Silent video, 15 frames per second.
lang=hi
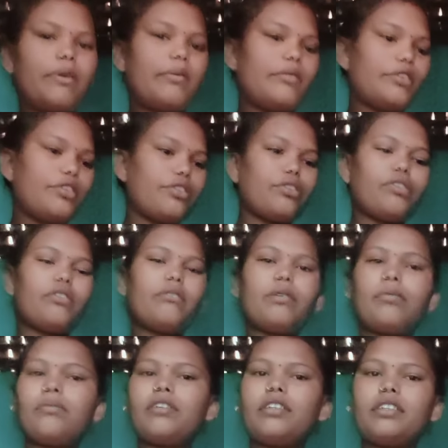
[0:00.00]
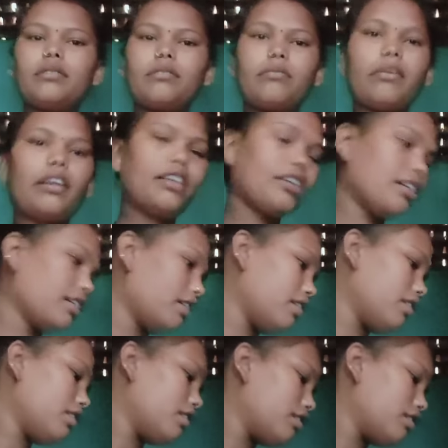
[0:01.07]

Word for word: फैमिली तो अभी हम नीचे में बैठ गए हैं